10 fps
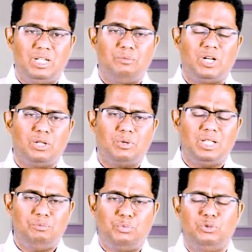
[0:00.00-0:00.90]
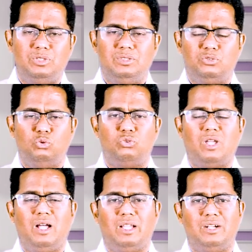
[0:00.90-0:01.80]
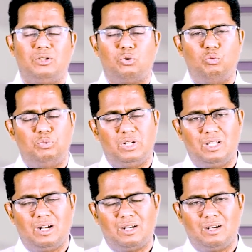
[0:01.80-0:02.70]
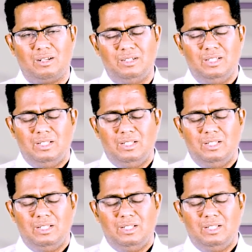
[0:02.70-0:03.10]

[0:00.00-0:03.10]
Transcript: பிரியமானவர்களே இப்போது சூசா என்று கூப்பிடுகிறார்கள்